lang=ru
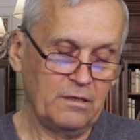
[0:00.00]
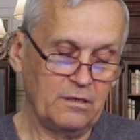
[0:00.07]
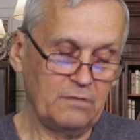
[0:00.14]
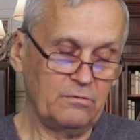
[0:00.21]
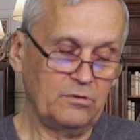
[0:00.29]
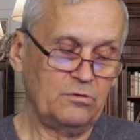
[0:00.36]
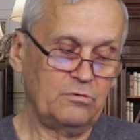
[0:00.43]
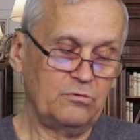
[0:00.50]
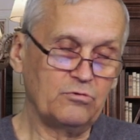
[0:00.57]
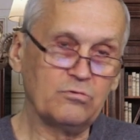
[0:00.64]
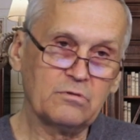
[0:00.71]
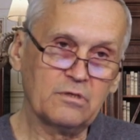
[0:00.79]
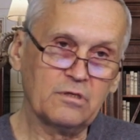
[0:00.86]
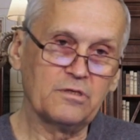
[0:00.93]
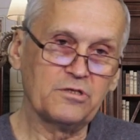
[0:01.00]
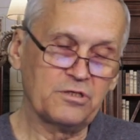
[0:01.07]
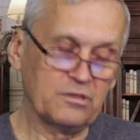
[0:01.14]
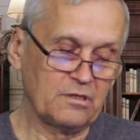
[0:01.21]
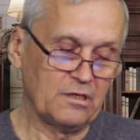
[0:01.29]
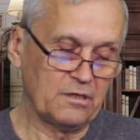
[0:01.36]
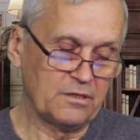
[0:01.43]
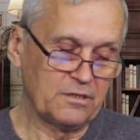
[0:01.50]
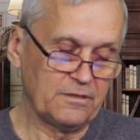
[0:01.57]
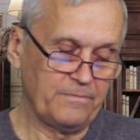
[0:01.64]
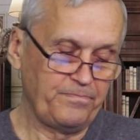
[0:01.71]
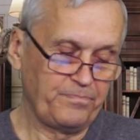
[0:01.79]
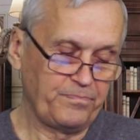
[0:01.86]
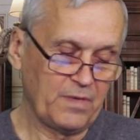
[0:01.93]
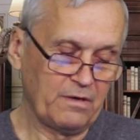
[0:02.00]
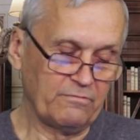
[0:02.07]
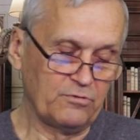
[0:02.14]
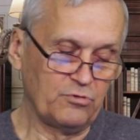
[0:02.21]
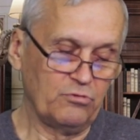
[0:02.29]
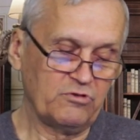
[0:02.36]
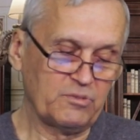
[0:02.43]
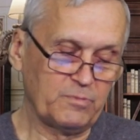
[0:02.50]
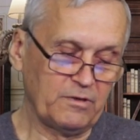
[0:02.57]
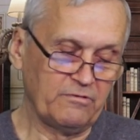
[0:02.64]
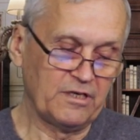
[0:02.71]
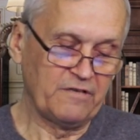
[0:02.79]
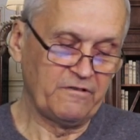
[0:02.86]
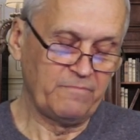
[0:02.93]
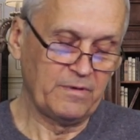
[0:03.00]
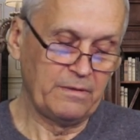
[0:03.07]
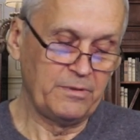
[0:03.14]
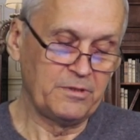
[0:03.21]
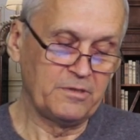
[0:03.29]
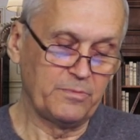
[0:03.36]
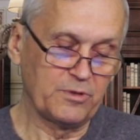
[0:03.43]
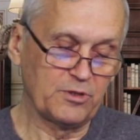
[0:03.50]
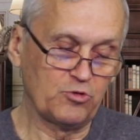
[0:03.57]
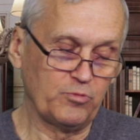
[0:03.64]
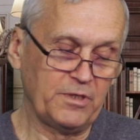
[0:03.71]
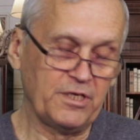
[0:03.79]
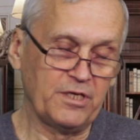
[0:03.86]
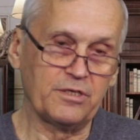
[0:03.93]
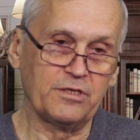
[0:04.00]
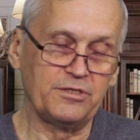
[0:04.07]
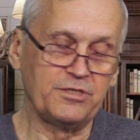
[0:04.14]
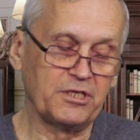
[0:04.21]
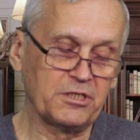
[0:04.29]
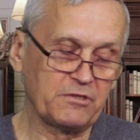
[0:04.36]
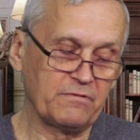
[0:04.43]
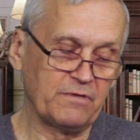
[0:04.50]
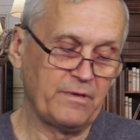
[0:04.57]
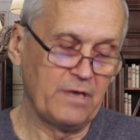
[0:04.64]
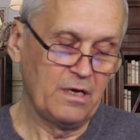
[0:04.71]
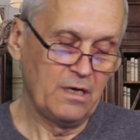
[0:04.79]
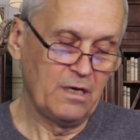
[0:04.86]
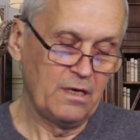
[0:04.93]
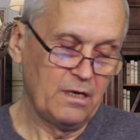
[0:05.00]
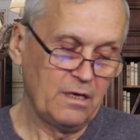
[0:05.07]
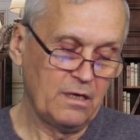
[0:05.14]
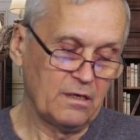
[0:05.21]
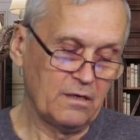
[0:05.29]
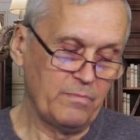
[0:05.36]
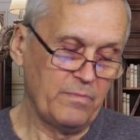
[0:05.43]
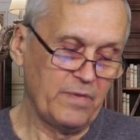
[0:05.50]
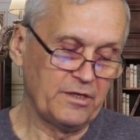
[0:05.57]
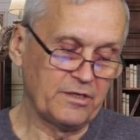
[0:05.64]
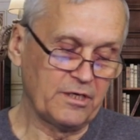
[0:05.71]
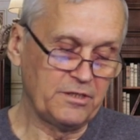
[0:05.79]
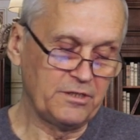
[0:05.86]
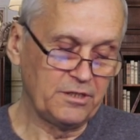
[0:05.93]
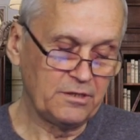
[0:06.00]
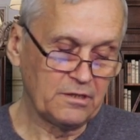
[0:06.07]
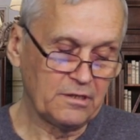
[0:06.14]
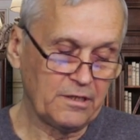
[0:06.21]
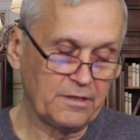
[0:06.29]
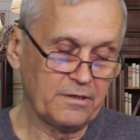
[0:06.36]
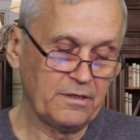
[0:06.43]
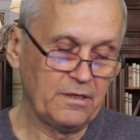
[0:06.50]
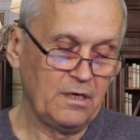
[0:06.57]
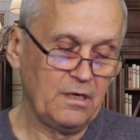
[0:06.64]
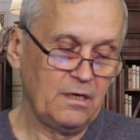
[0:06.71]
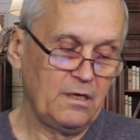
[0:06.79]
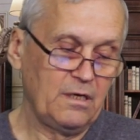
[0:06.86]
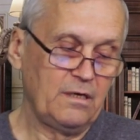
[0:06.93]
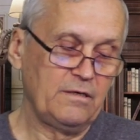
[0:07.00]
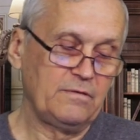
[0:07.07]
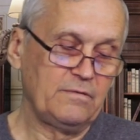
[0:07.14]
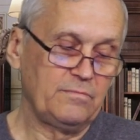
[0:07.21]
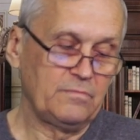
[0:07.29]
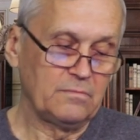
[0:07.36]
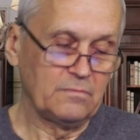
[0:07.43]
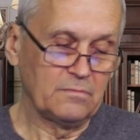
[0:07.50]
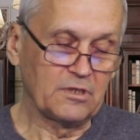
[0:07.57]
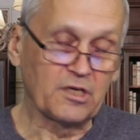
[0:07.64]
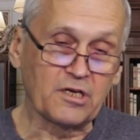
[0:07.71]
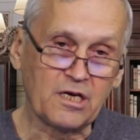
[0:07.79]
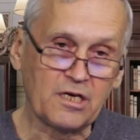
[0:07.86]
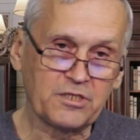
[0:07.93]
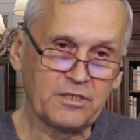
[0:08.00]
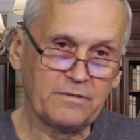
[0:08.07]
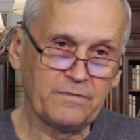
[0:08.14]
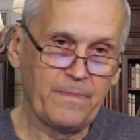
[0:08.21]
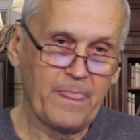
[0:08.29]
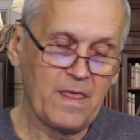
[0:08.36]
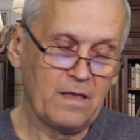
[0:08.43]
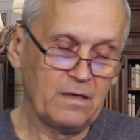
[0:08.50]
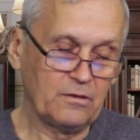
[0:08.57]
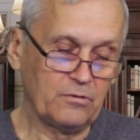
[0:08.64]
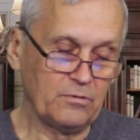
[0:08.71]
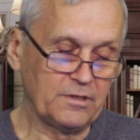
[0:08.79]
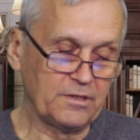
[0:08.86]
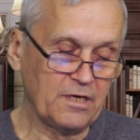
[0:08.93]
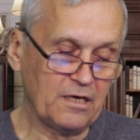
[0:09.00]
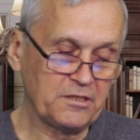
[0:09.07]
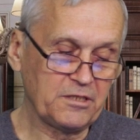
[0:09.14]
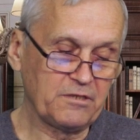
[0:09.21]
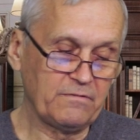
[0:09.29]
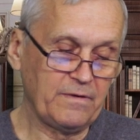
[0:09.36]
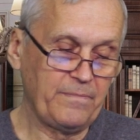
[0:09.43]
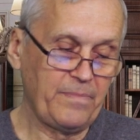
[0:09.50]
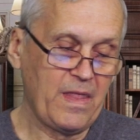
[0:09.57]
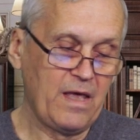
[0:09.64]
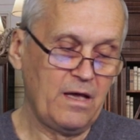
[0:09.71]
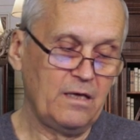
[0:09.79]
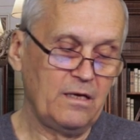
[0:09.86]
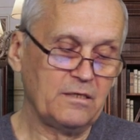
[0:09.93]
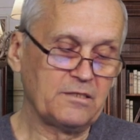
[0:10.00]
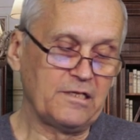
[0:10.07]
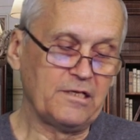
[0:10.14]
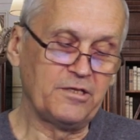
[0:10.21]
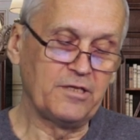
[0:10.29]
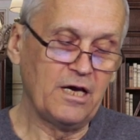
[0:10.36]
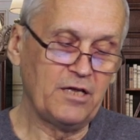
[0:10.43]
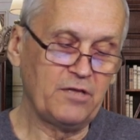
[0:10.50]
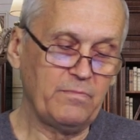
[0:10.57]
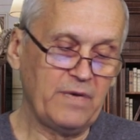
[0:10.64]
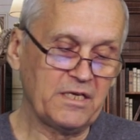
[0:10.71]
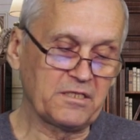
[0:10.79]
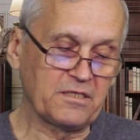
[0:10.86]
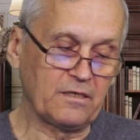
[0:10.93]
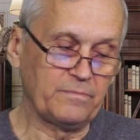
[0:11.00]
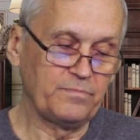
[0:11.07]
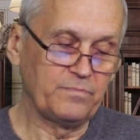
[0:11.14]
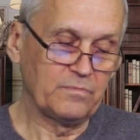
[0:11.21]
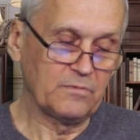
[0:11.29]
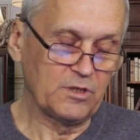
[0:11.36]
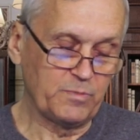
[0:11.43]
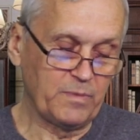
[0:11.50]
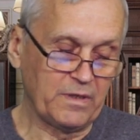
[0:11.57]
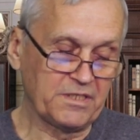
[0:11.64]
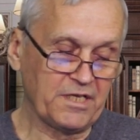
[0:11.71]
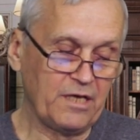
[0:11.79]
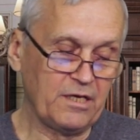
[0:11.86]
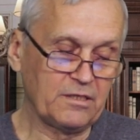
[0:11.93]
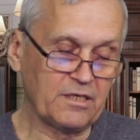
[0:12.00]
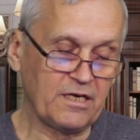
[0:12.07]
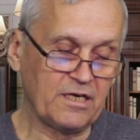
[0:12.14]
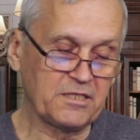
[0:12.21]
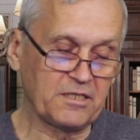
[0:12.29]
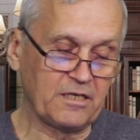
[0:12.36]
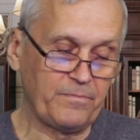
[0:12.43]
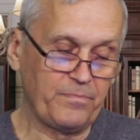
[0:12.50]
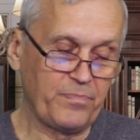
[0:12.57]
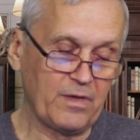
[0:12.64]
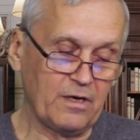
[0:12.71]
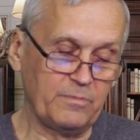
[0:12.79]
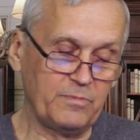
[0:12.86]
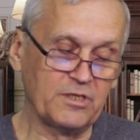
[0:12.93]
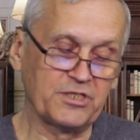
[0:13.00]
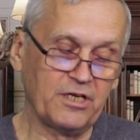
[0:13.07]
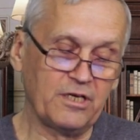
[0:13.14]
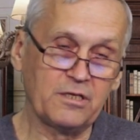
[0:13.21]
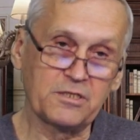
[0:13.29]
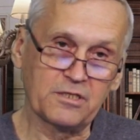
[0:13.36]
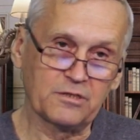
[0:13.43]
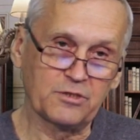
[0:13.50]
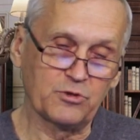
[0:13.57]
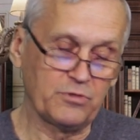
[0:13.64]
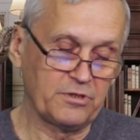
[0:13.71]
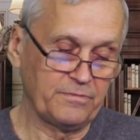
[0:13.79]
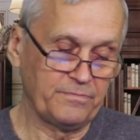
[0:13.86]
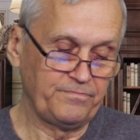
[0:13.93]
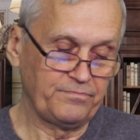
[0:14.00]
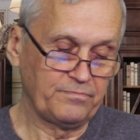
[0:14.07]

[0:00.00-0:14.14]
И вот тут-то начинается. Вдруг всплывает в памяти преступление детства, обман родителей, кража, хулиганство. Слетает маска, сползает краска, обнажается суть.